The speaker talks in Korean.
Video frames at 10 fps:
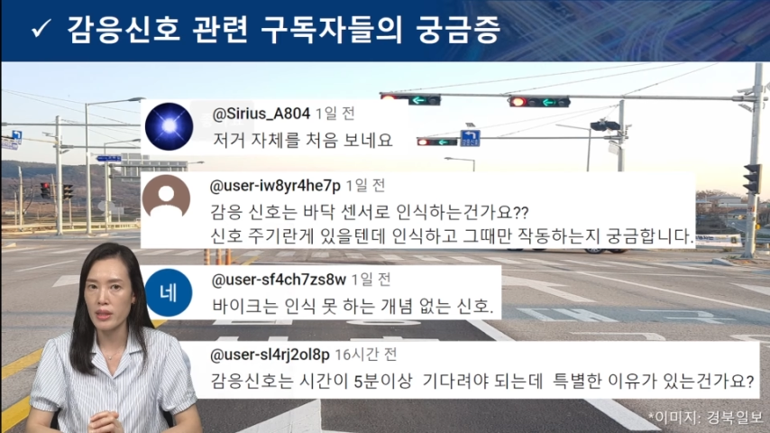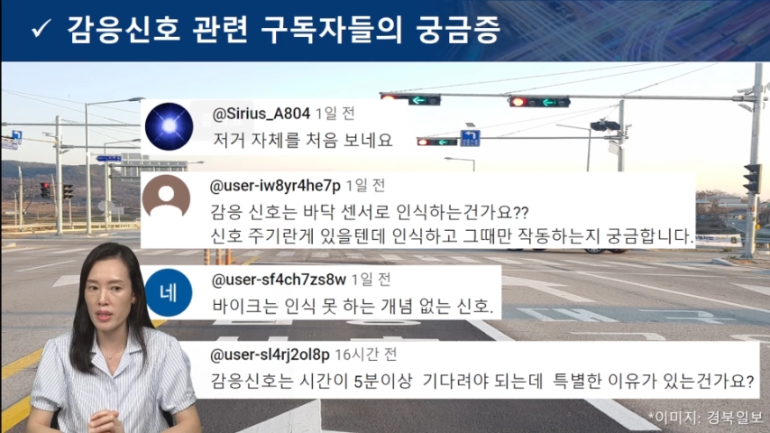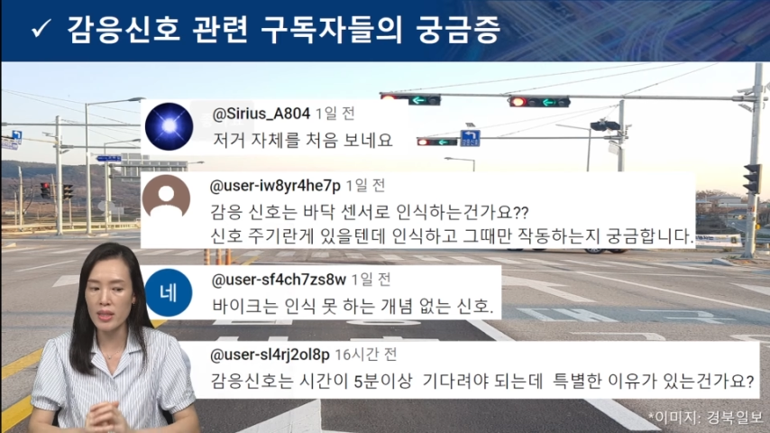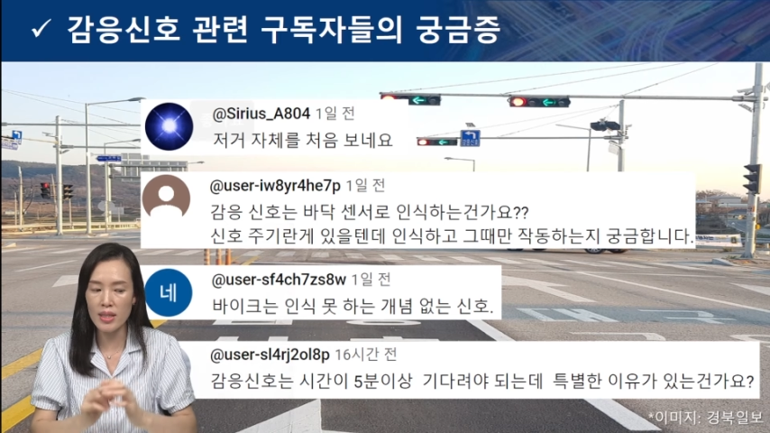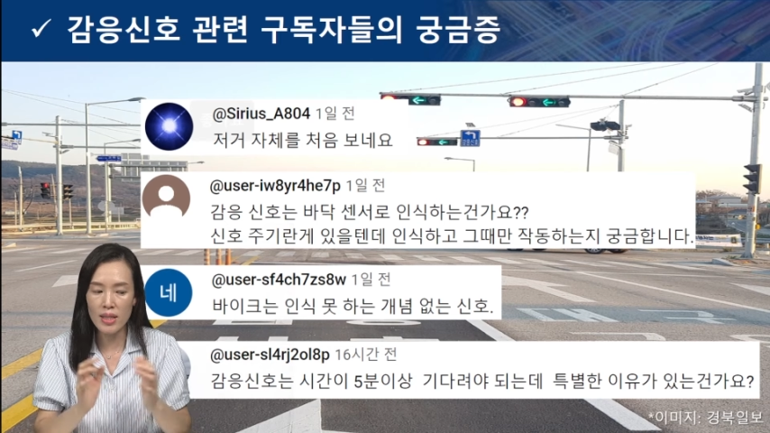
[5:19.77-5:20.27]

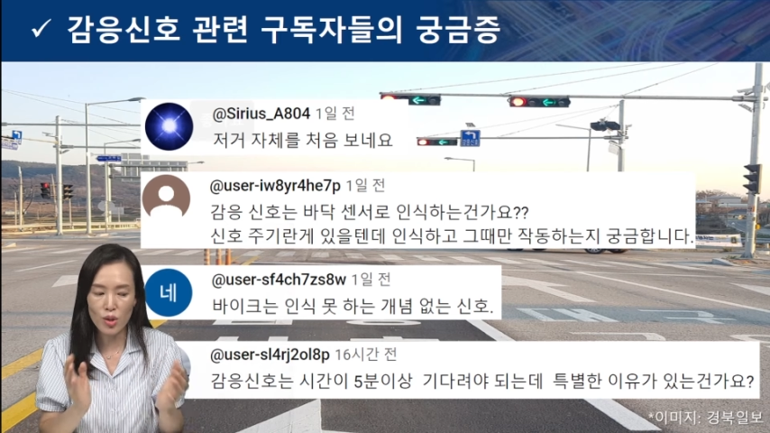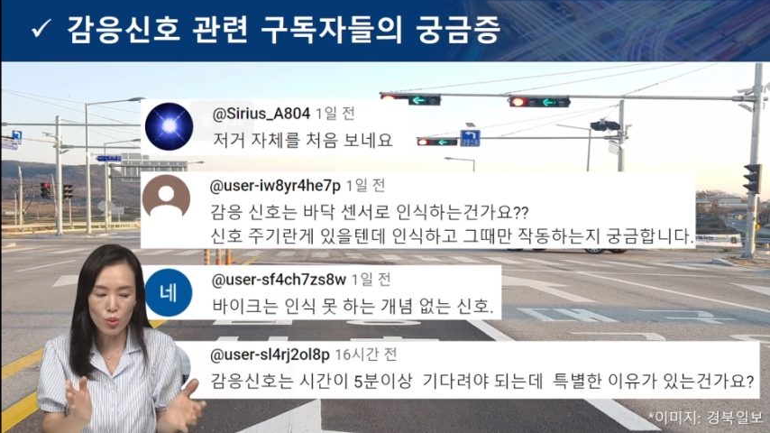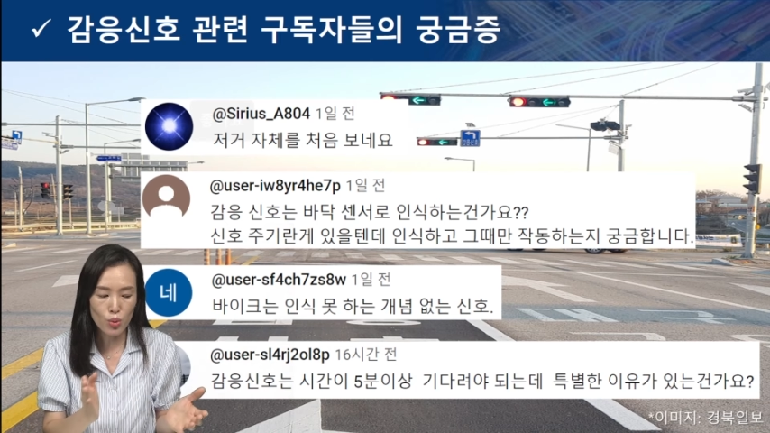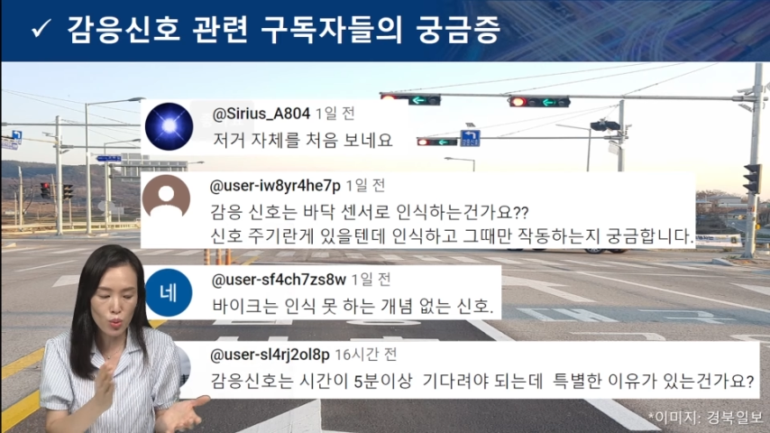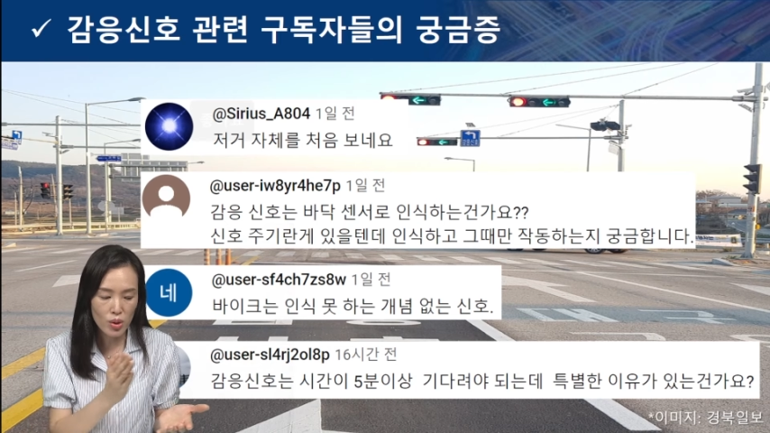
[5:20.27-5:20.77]

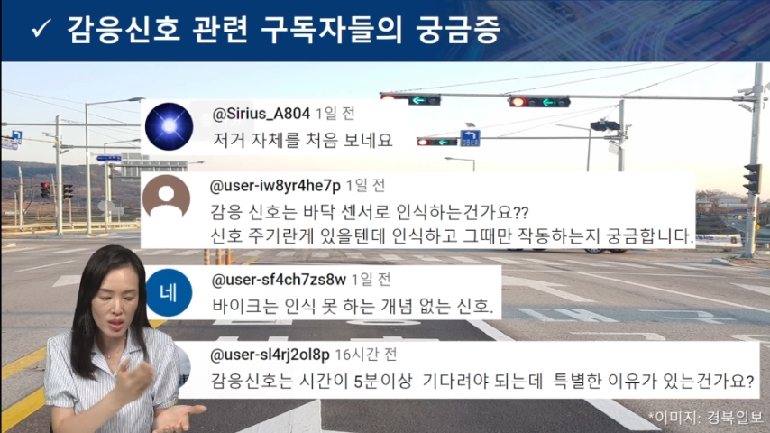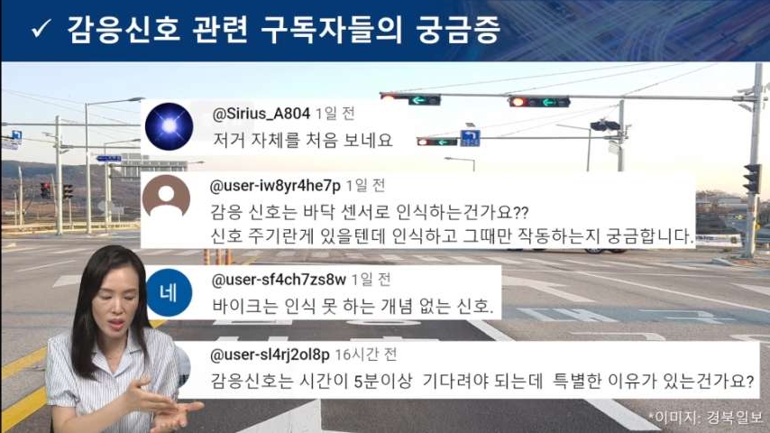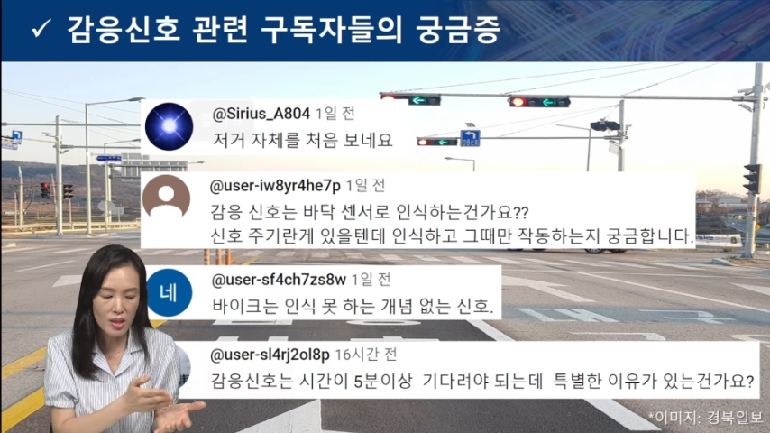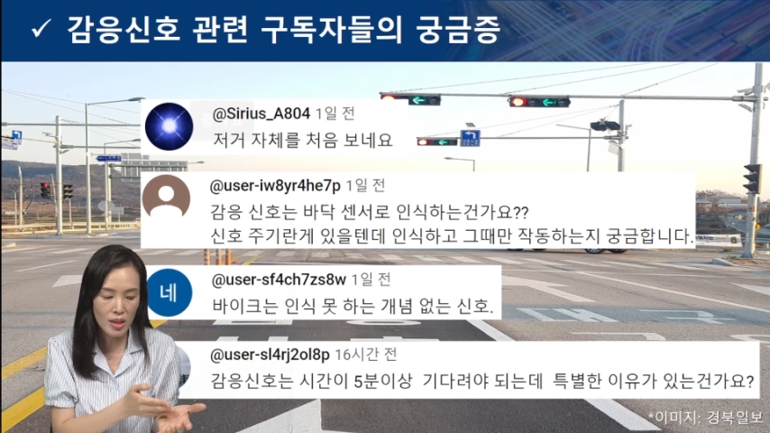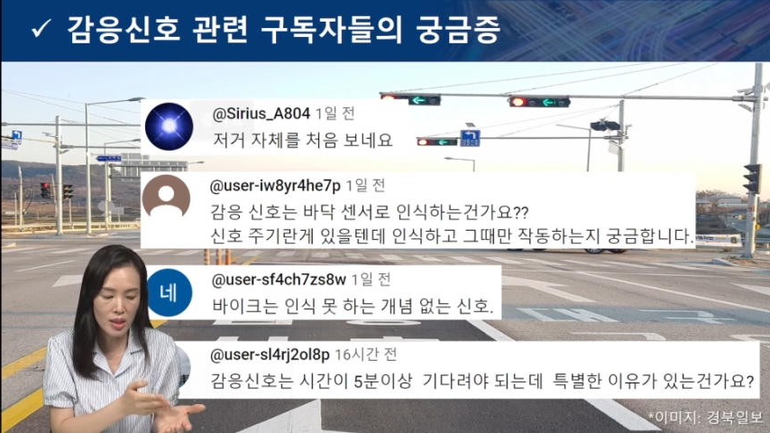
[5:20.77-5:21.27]
실질적으로
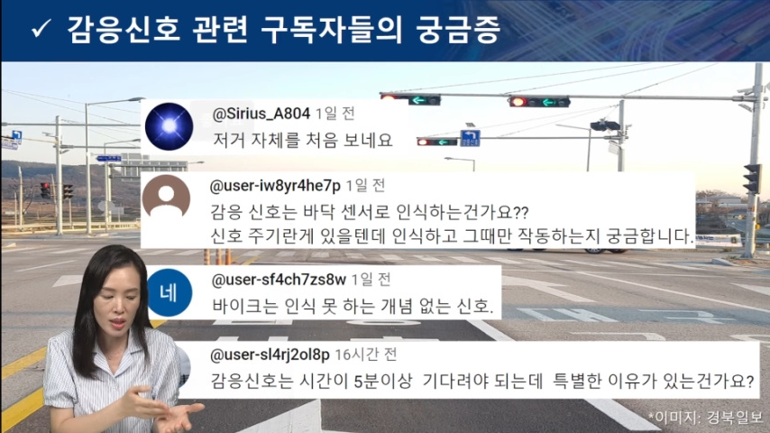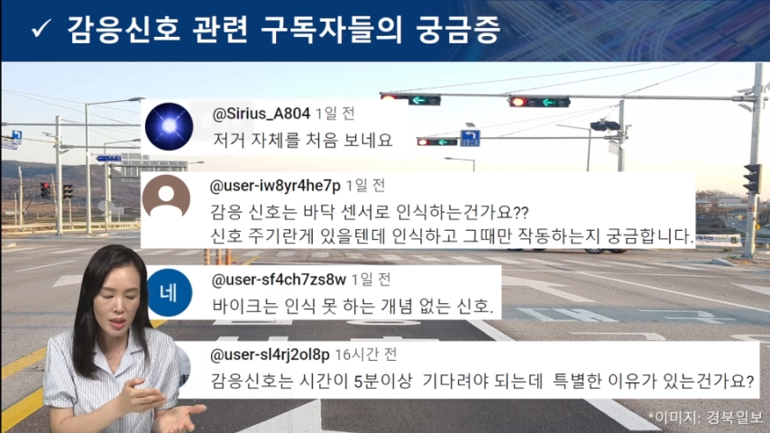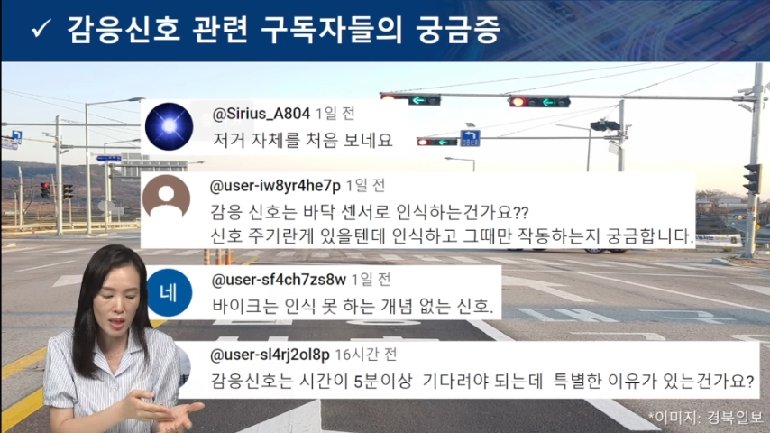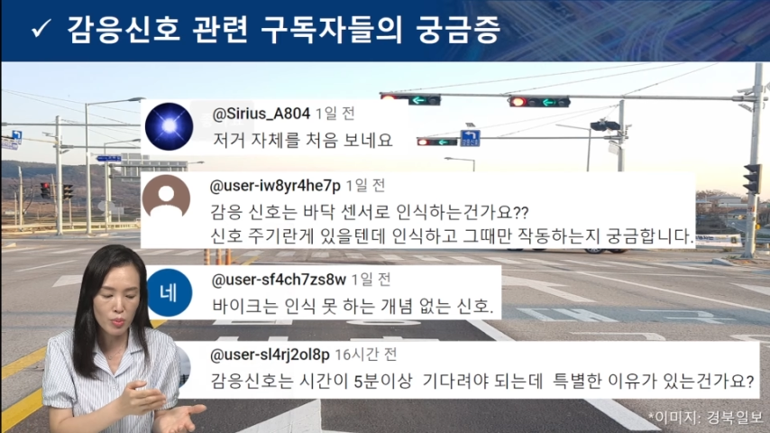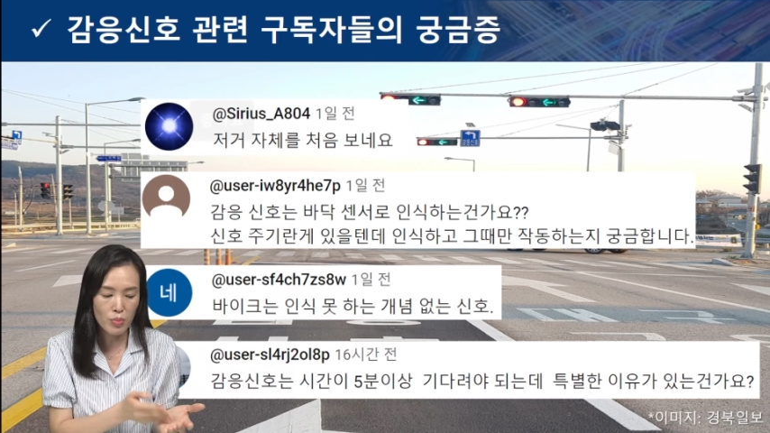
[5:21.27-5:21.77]
시간
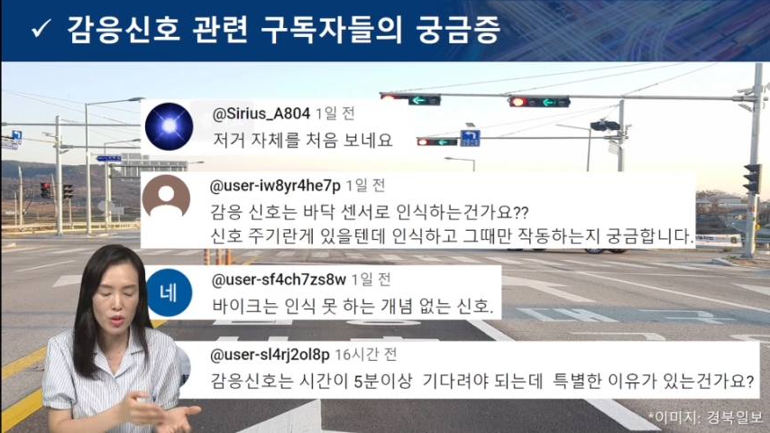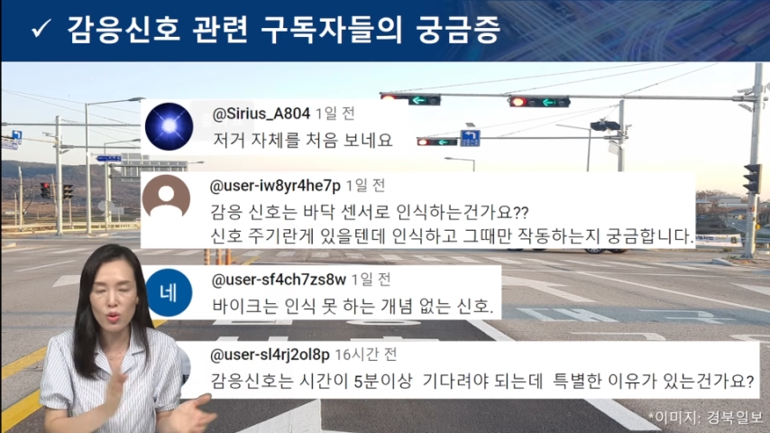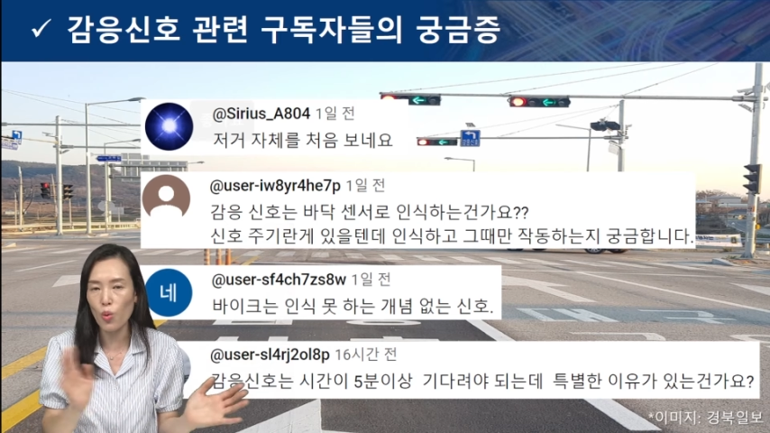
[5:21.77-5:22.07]
체크해 보면